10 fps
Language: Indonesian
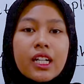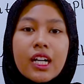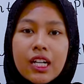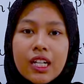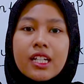
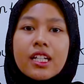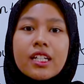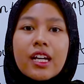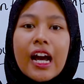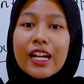3
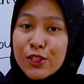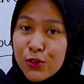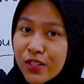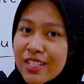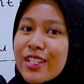ada
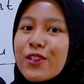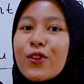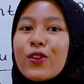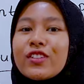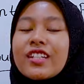juga
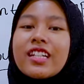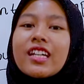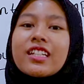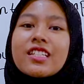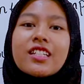zero
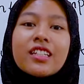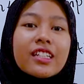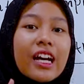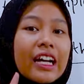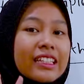ternyata. Jadi
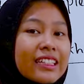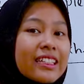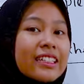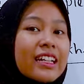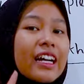tidak hanya
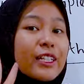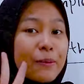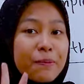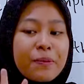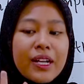tiga,
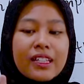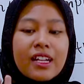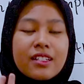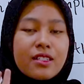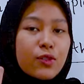ada empat.
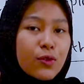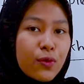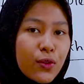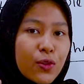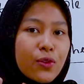Ada
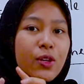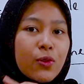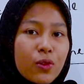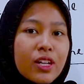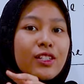zero,
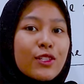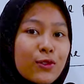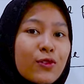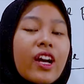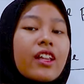one,
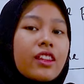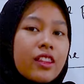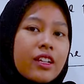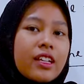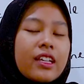two, and
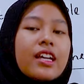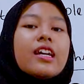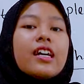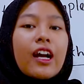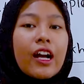three.
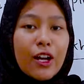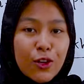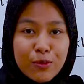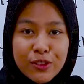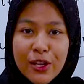
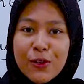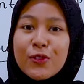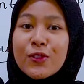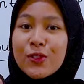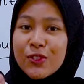Kalau mau tahu,
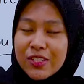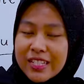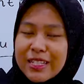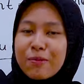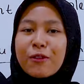
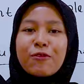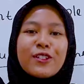simak